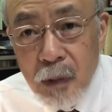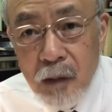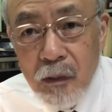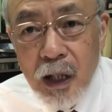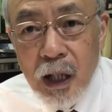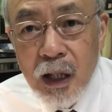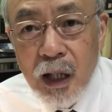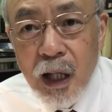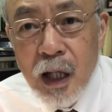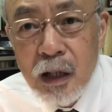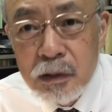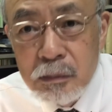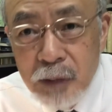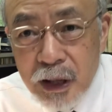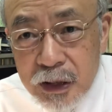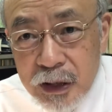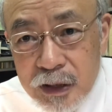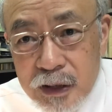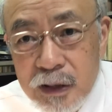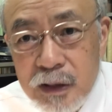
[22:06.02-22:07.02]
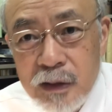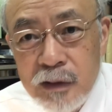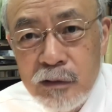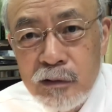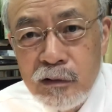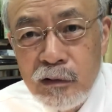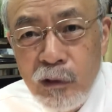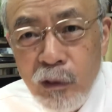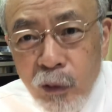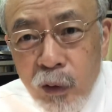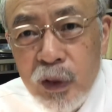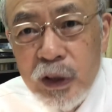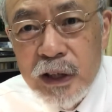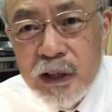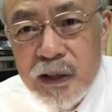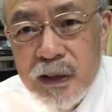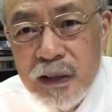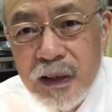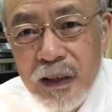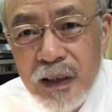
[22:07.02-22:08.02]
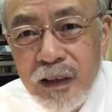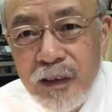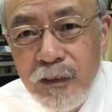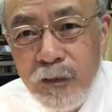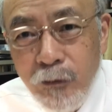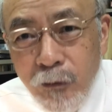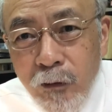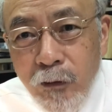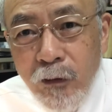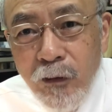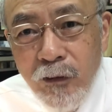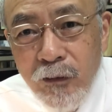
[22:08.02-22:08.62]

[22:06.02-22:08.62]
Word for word: はカルマです。ゴーです。ゴ